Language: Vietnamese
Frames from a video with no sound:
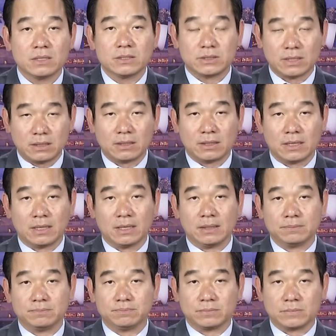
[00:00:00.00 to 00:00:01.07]
rất
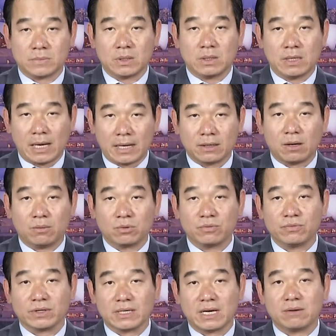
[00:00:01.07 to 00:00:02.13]
là năng động
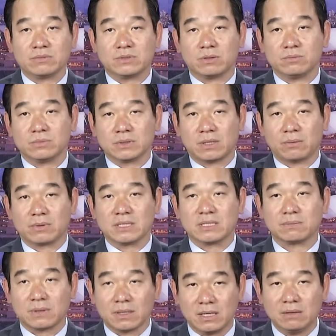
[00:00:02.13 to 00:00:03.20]
của Việt Nam trong thập kỷ
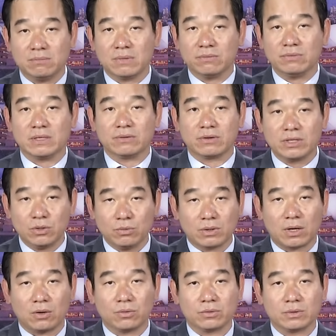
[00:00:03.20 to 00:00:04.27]
sắp tới bởi vì cái nhu
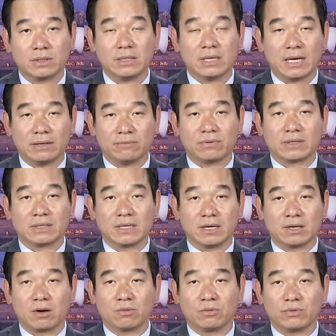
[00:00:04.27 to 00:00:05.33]
cầu đi lại bằng đường
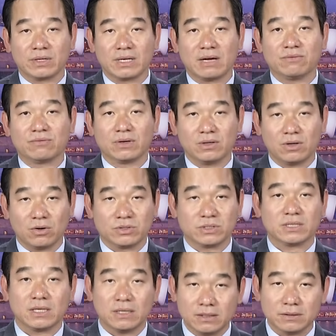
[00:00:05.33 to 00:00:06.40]
hàng không của Việt Nam vẫn còn
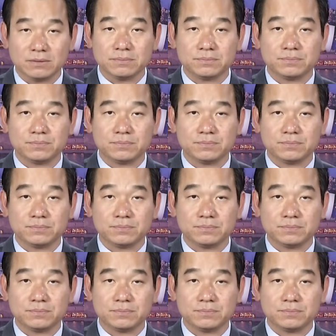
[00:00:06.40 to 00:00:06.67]
rất là lớn.